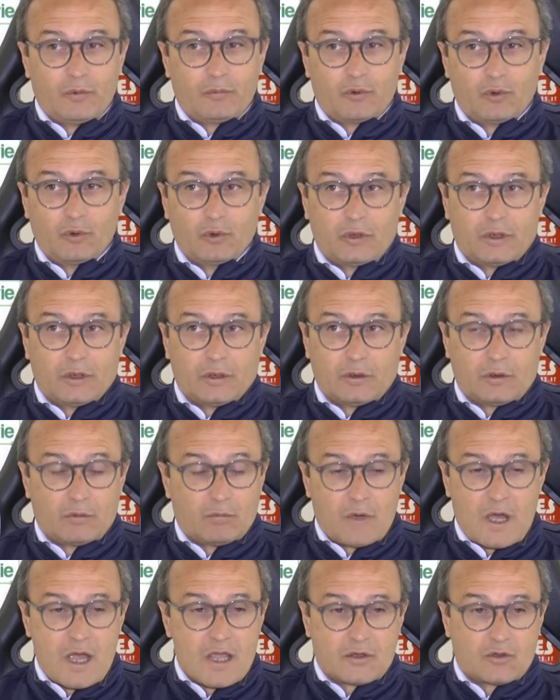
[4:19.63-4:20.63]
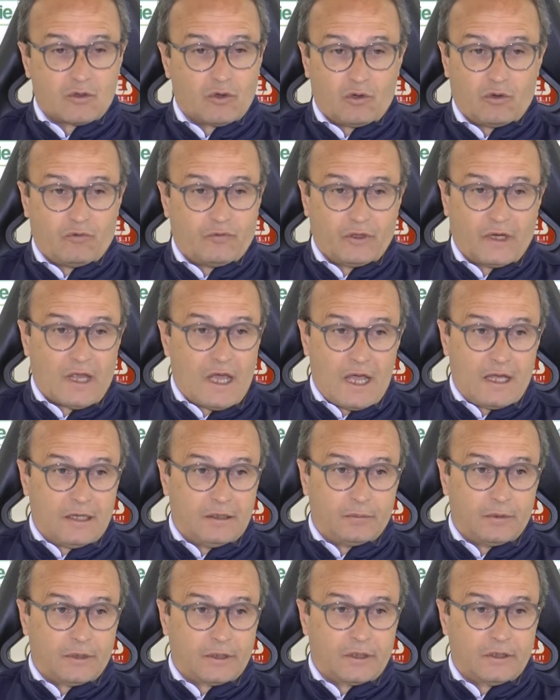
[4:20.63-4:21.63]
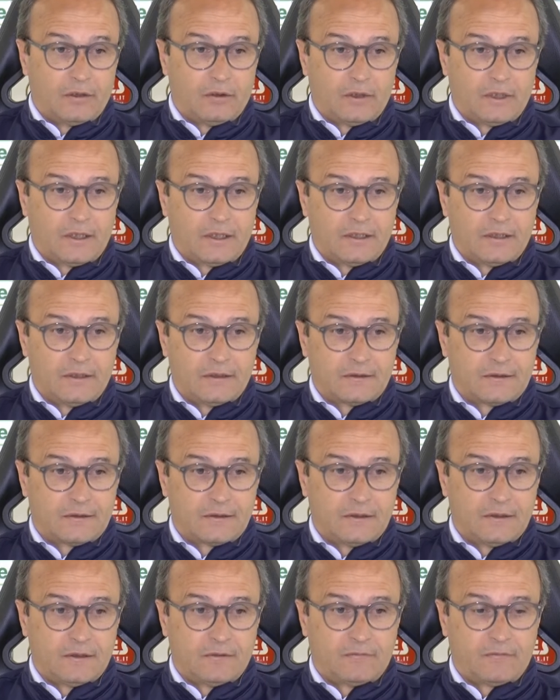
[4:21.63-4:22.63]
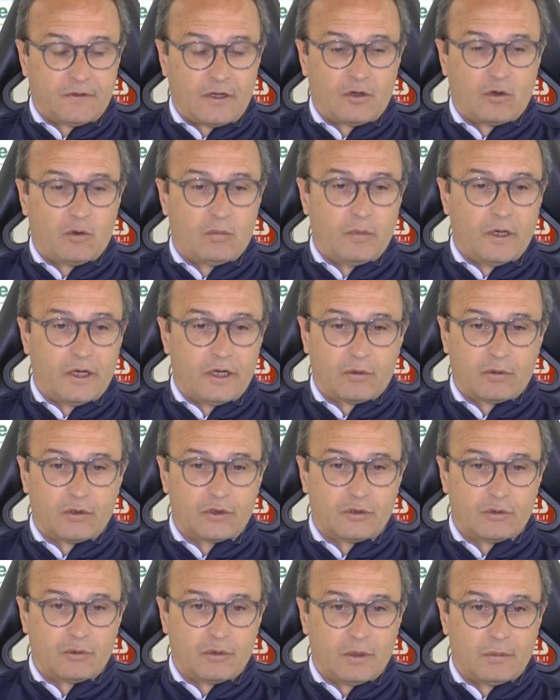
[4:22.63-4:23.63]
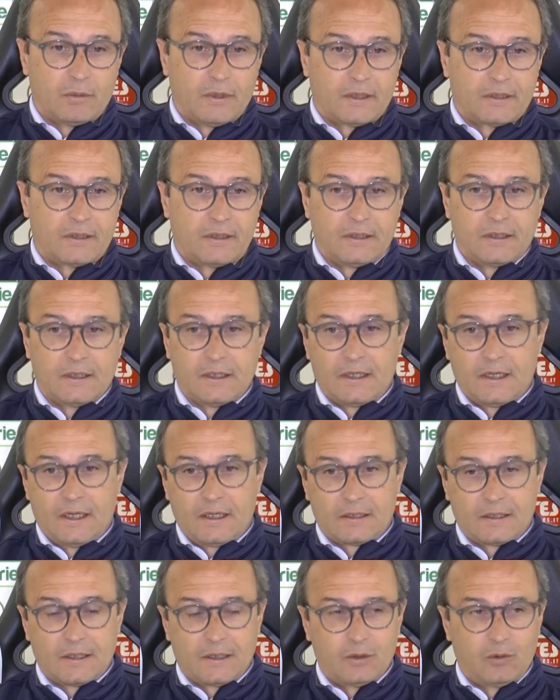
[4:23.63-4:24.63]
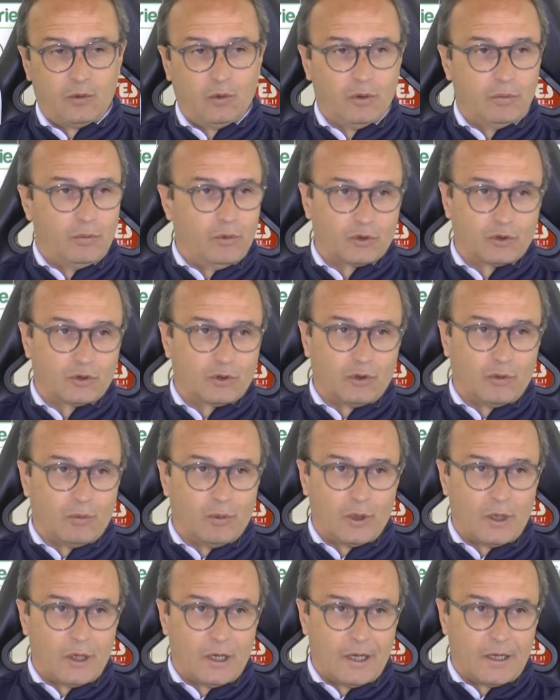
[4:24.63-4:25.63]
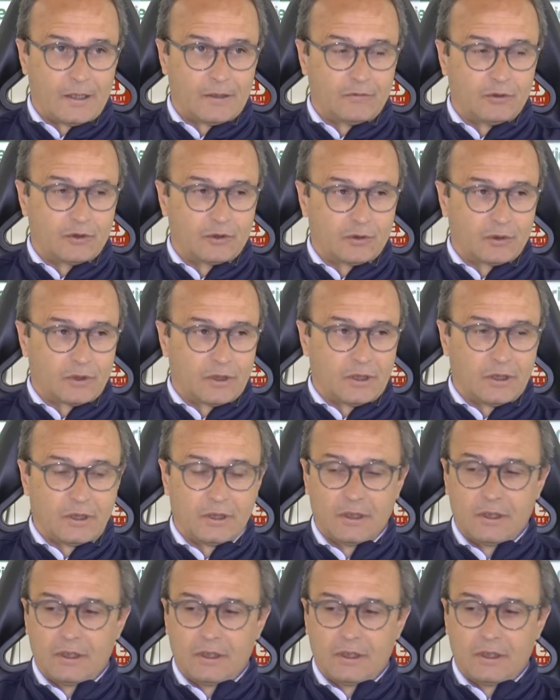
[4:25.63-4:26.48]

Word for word: tutte ormai sono finali, perché non è che se fanno bene queste due partite le altre due possono mollare, visto che